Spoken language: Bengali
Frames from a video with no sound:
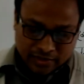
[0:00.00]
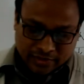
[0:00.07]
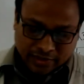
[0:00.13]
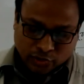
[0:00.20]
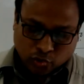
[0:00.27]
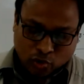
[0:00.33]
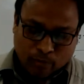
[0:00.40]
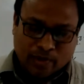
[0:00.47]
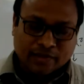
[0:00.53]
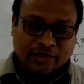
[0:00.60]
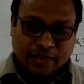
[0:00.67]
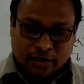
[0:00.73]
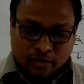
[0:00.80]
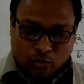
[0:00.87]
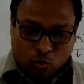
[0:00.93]
যে
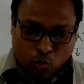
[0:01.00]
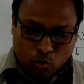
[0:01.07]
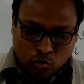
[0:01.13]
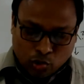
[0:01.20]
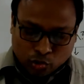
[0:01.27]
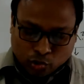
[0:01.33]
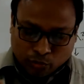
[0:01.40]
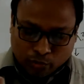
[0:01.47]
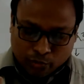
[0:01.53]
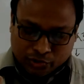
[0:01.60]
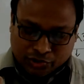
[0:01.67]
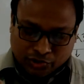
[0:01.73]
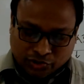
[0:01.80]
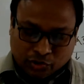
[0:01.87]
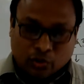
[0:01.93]
সমাজের অন্যতম
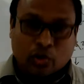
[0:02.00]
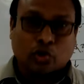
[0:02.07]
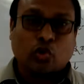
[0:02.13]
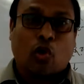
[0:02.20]
বৈশিষ্ট্য হলো